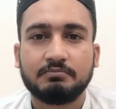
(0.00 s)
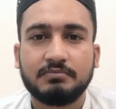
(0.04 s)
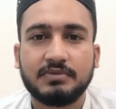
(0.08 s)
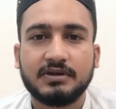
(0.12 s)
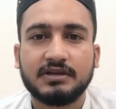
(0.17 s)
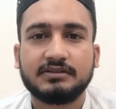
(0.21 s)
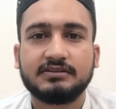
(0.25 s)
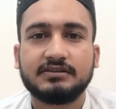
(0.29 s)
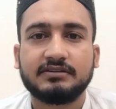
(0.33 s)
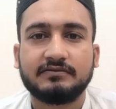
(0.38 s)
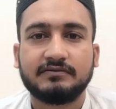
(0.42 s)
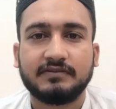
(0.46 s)

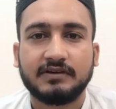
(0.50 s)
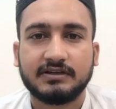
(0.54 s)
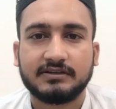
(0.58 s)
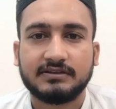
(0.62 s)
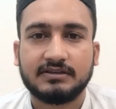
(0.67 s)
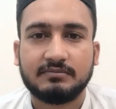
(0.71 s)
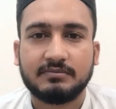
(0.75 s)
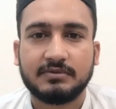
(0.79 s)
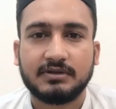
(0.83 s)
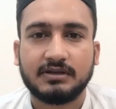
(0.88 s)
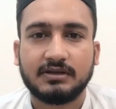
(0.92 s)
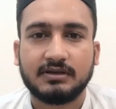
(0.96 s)
बेहतर
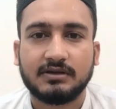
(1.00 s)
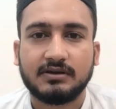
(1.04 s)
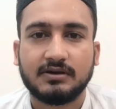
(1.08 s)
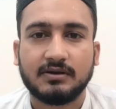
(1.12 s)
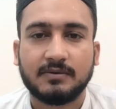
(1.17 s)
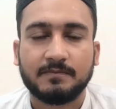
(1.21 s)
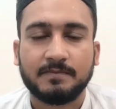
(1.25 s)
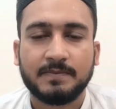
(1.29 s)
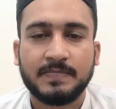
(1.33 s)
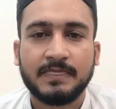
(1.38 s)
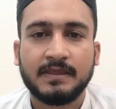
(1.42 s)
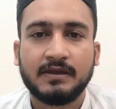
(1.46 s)
फ़ायदा मिलेगा
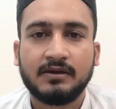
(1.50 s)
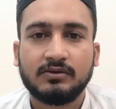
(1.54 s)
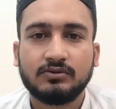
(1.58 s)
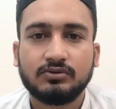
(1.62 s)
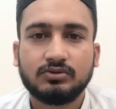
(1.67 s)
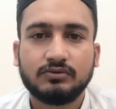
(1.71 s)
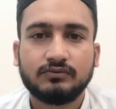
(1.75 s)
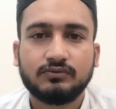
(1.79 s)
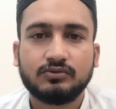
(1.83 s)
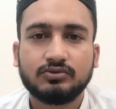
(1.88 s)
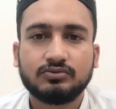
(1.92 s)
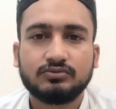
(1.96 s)

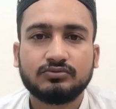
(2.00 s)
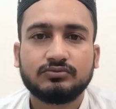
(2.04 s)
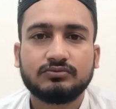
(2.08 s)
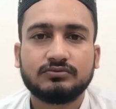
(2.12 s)
तो वो